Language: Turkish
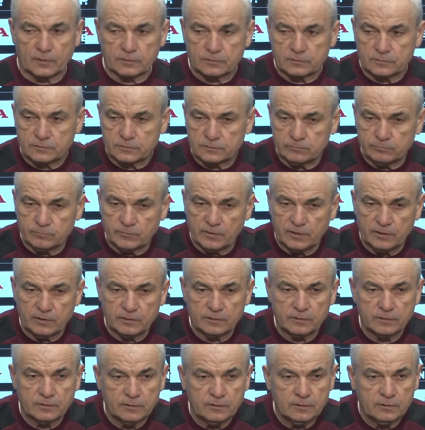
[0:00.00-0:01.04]
Şimdi
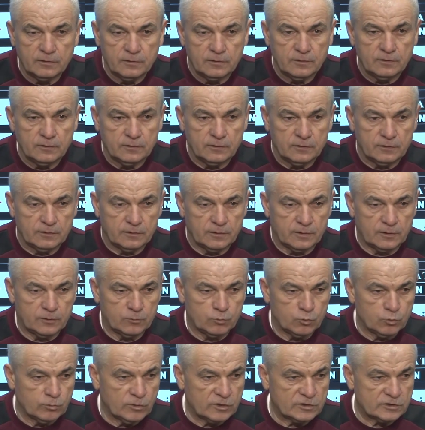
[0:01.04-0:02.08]
yani
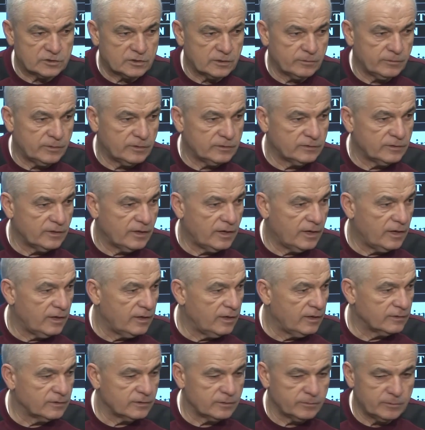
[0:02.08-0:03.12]
bu maçta ben
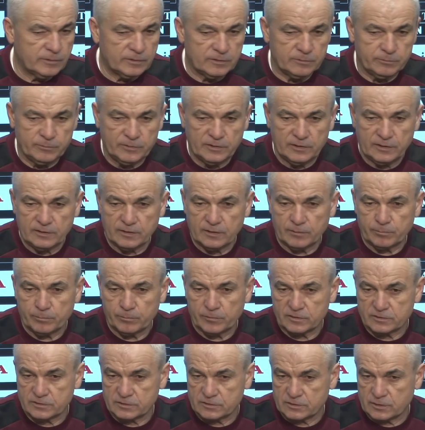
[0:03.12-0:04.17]
değerlendirmeyi bile
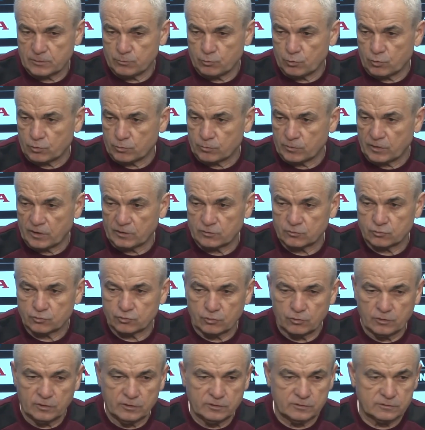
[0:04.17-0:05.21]
yapmak istemiyorum yani
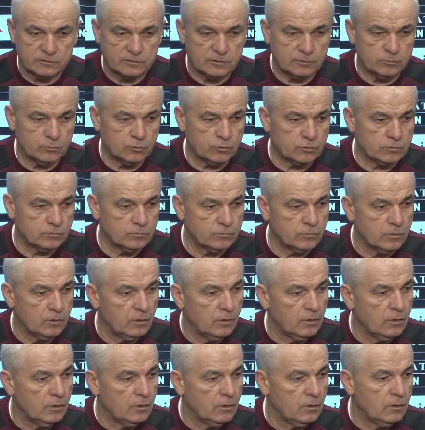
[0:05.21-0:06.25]
şöyle istemiyorum.
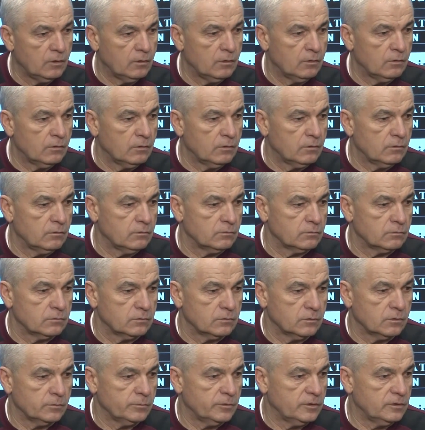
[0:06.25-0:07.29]

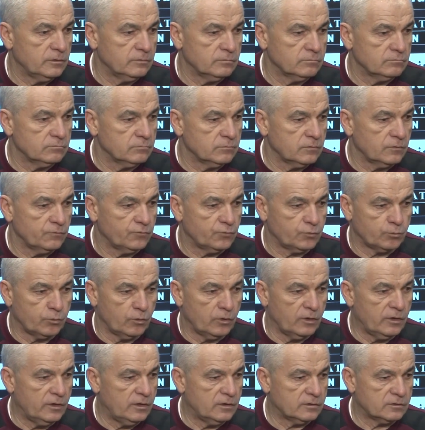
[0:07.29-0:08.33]
Ve ben
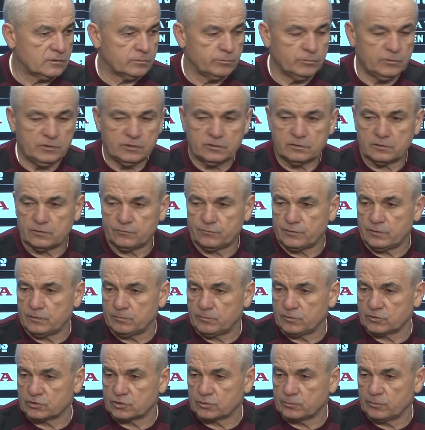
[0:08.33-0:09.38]
futbol hayatımda ilk defa
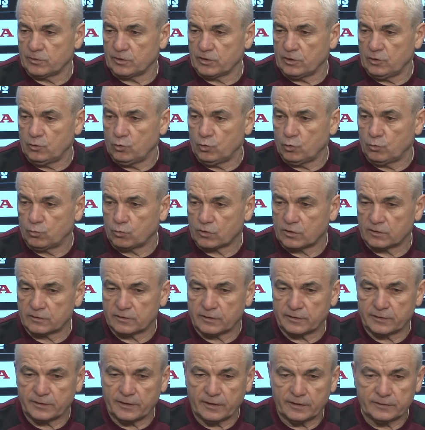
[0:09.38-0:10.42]
başıma geliyor bu
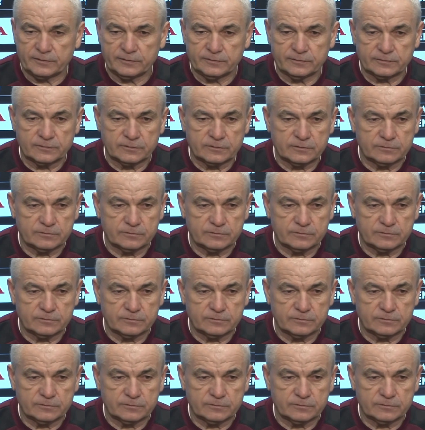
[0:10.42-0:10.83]
kadar yani.